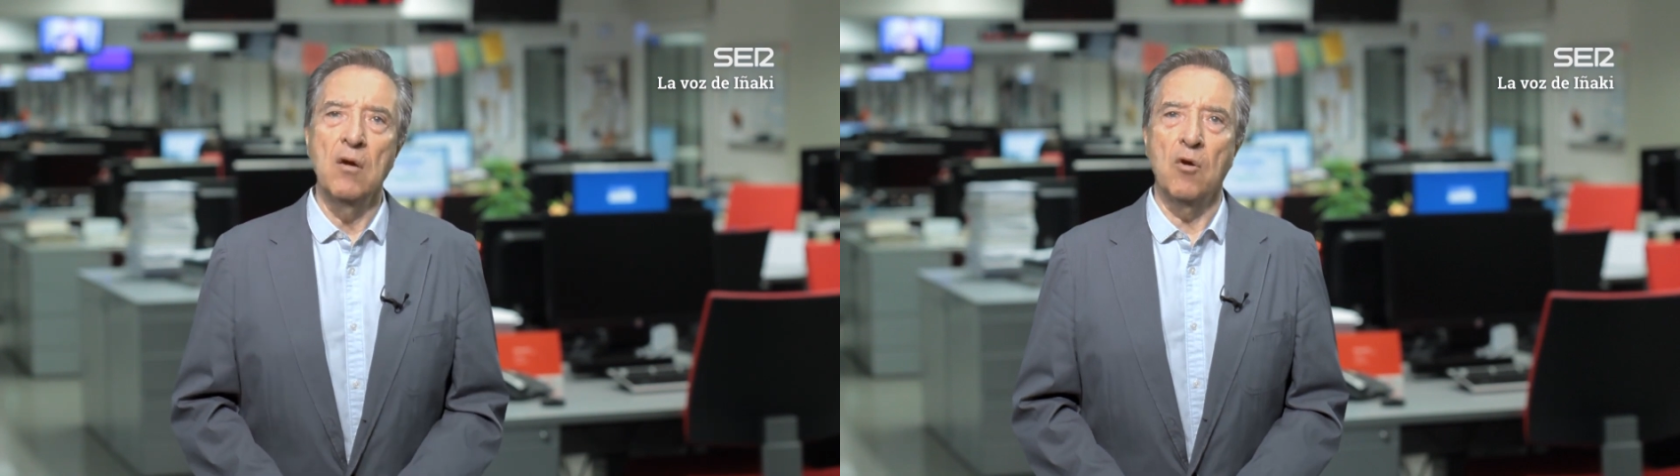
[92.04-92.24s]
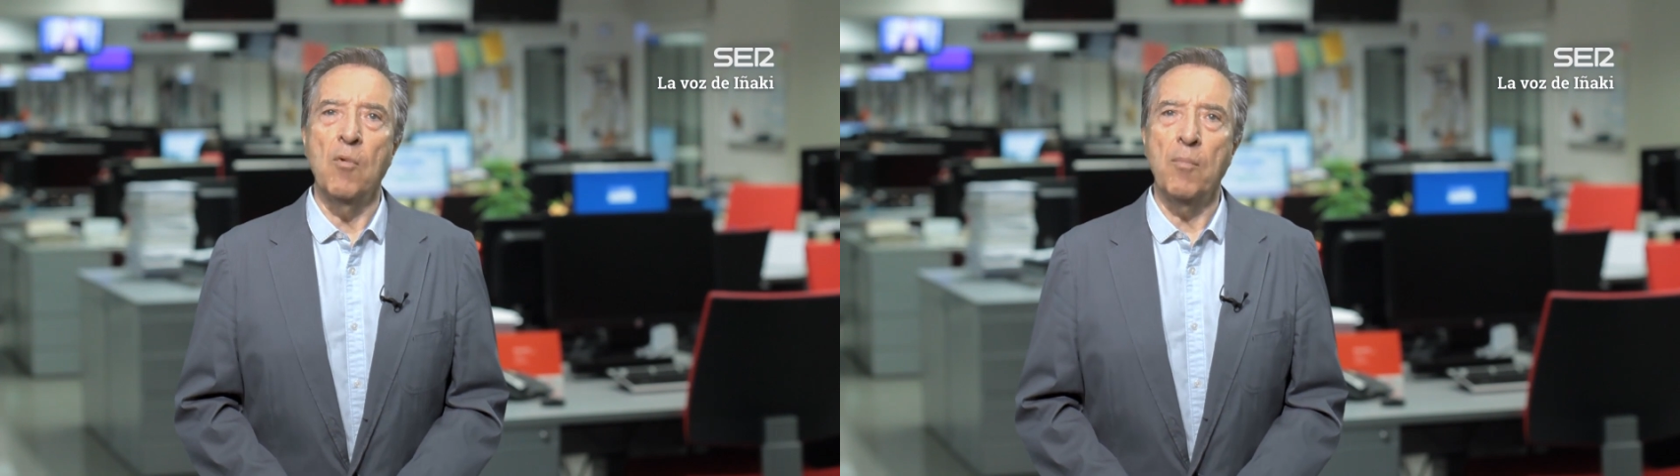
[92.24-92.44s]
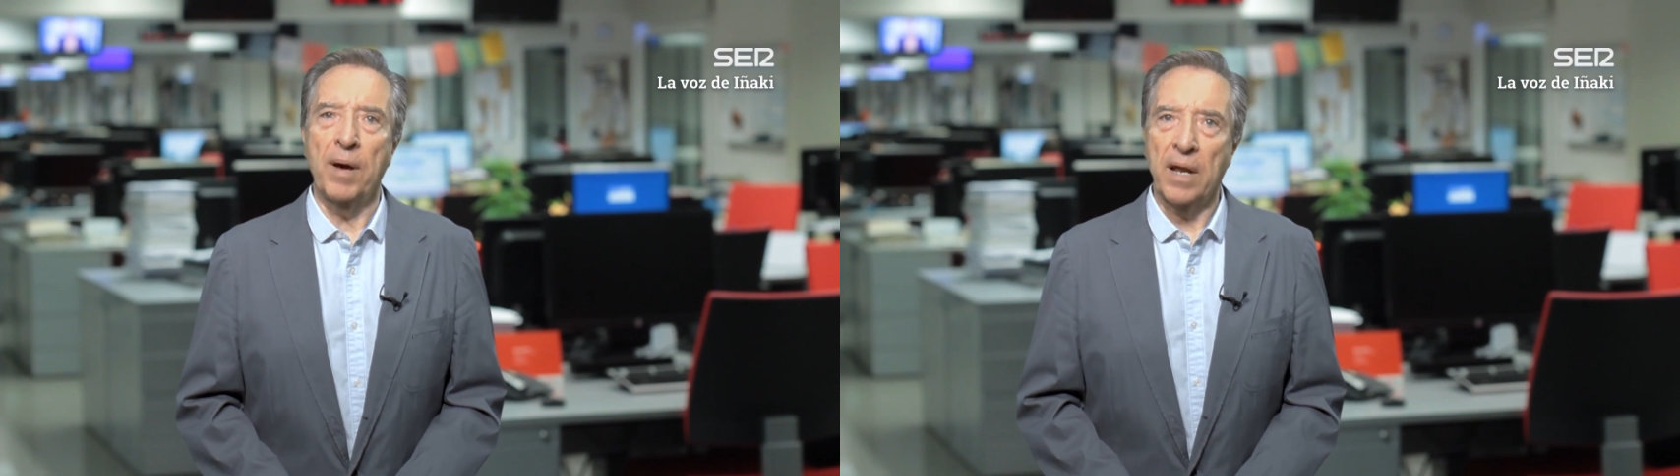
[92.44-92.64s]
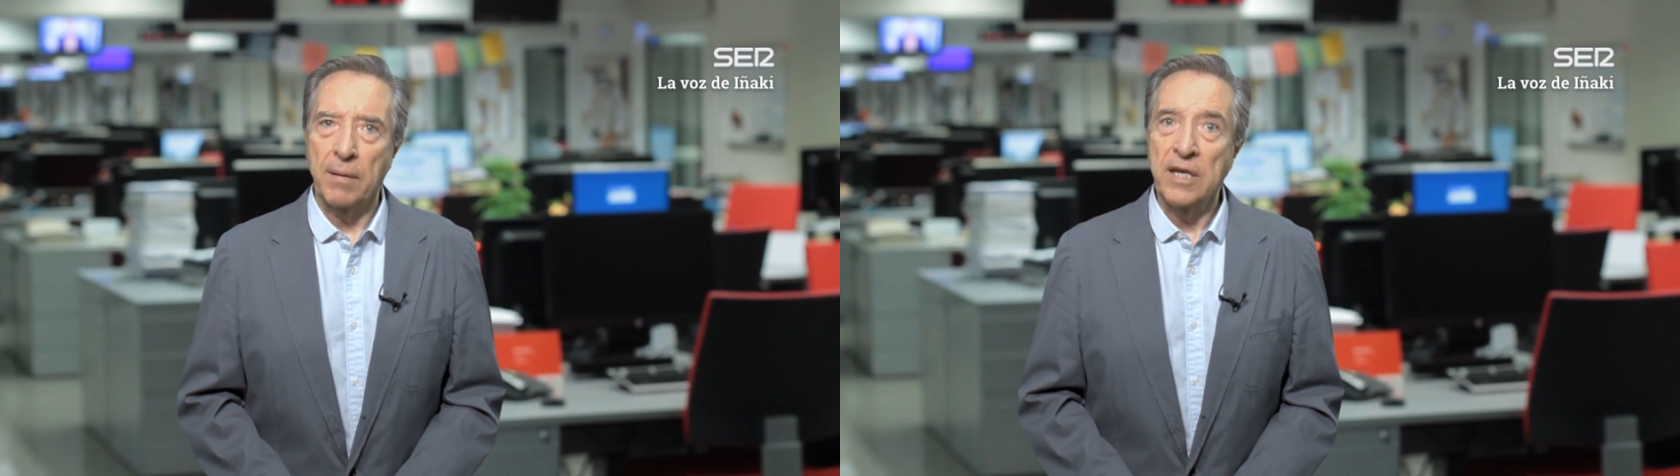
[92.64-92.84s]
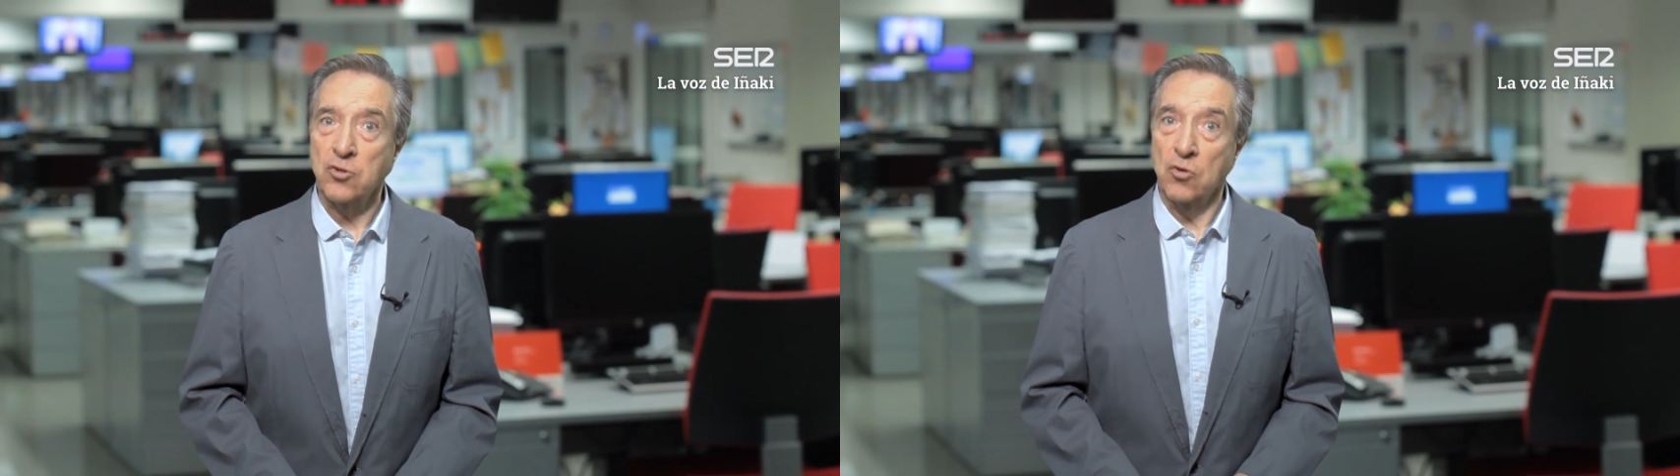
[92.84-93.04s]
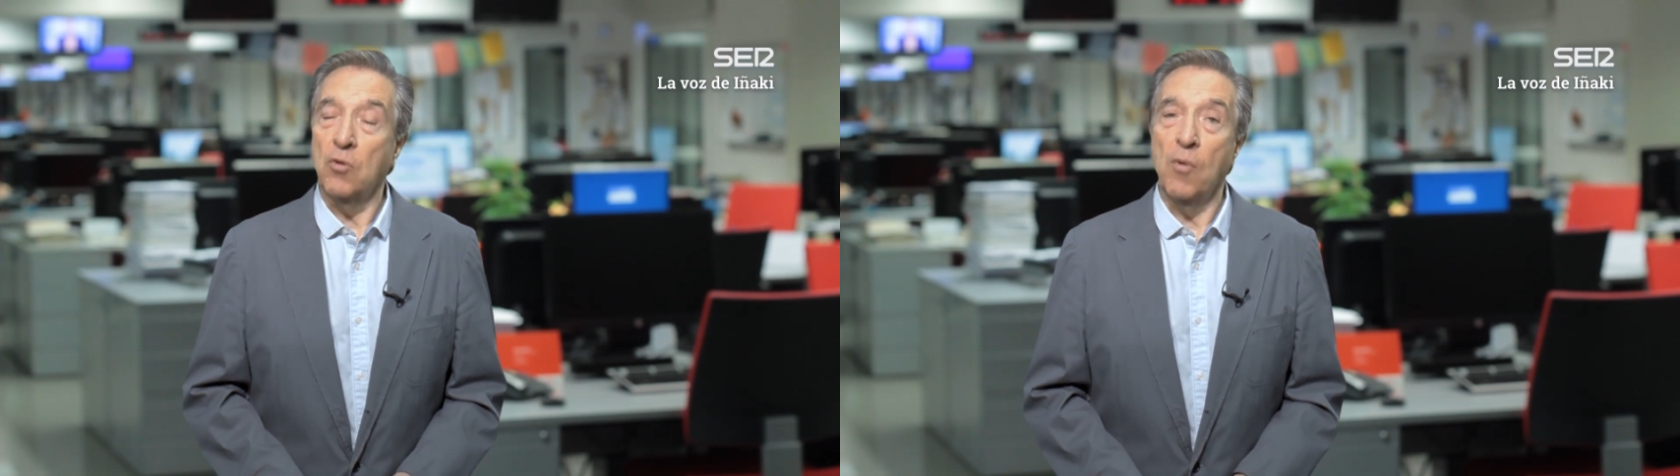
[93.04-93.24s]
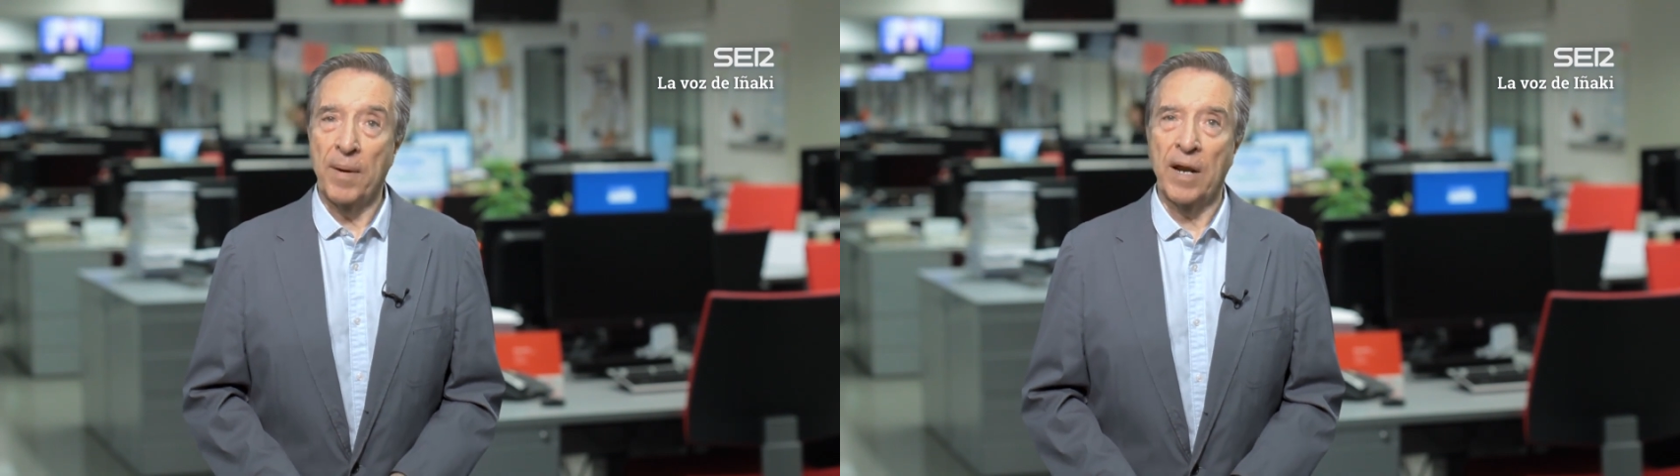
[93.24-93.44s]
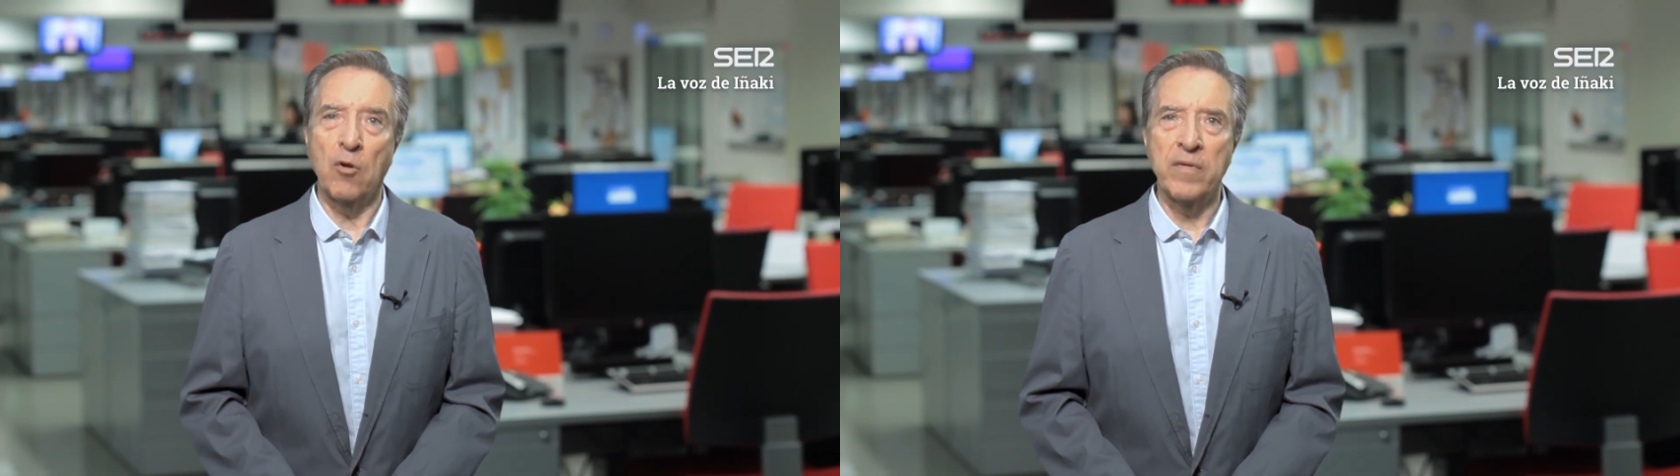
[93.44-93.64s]
como para eso, como
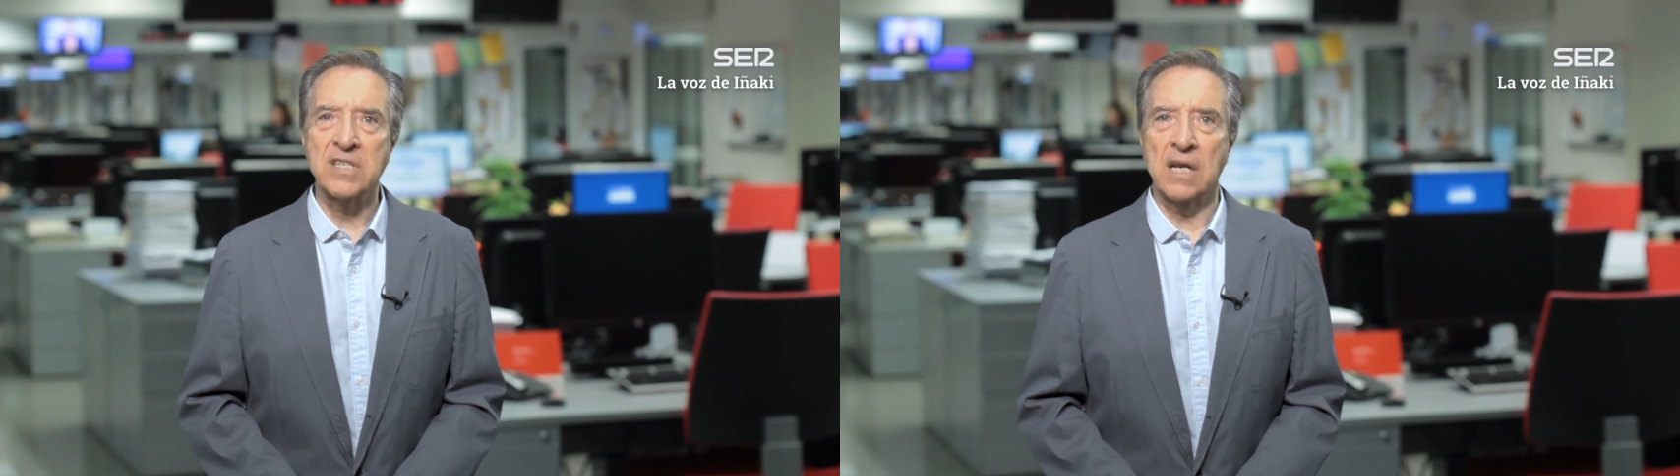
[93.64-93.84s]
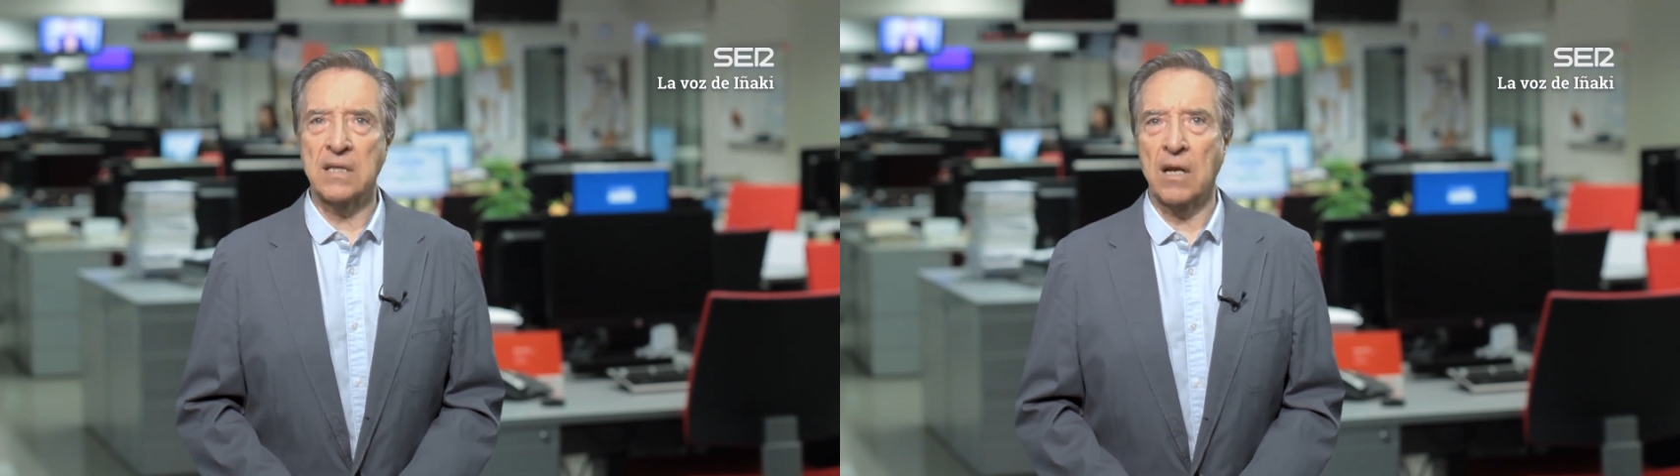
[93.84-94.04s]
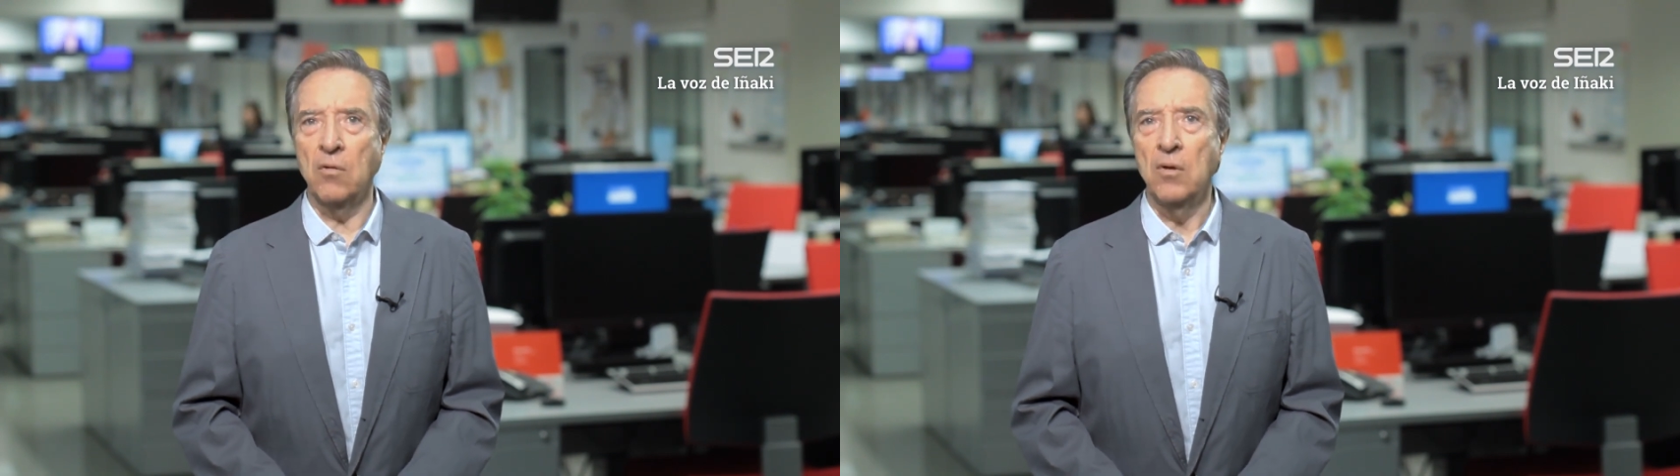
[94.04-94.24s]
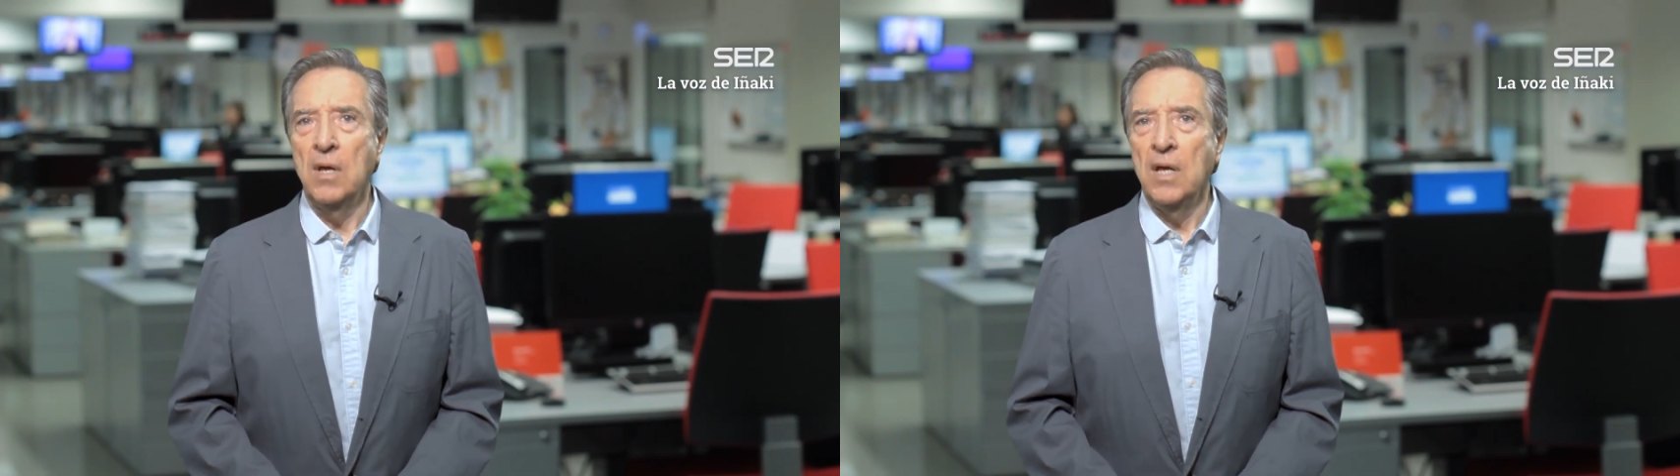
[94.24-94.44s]
para no descartarlo.